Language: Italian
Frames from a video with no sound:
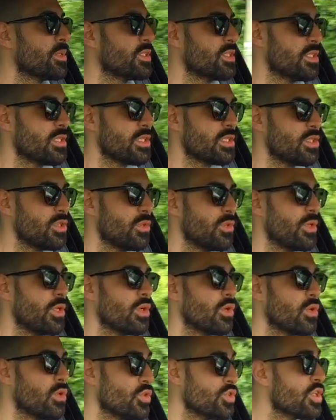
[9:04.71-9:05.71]
di
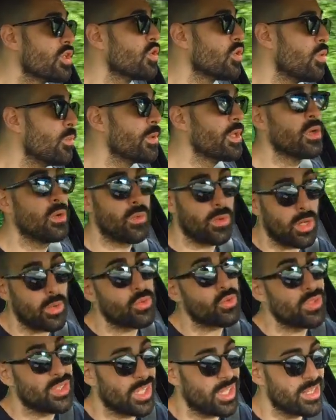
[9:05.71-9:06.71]
presentazioni, così come
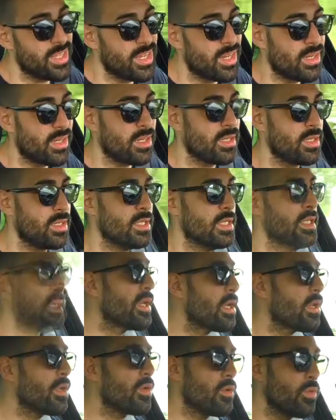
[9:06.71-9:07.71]
un'auto italiana.
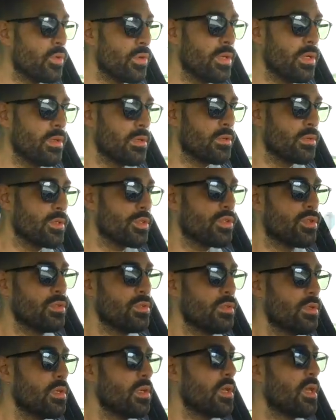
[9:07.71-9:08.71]
Per alcuni
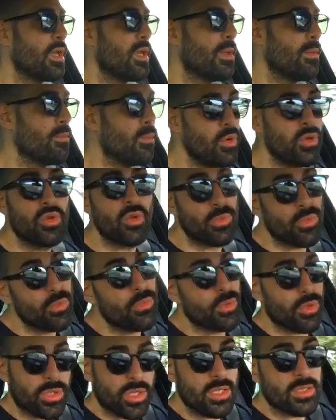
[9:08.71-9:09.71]
questo è molto più
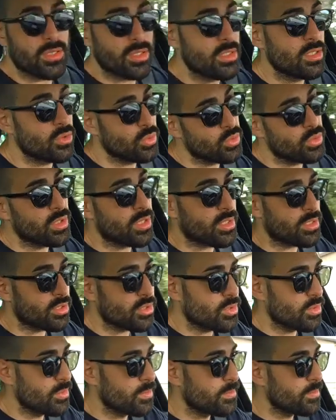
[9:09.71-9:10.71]
importante di tutto il
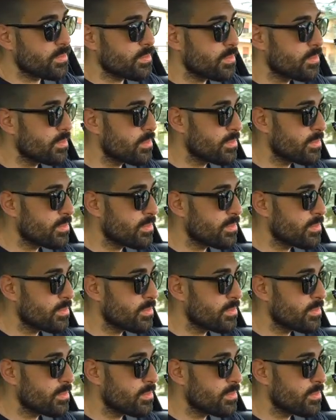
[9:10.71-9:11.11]
resto.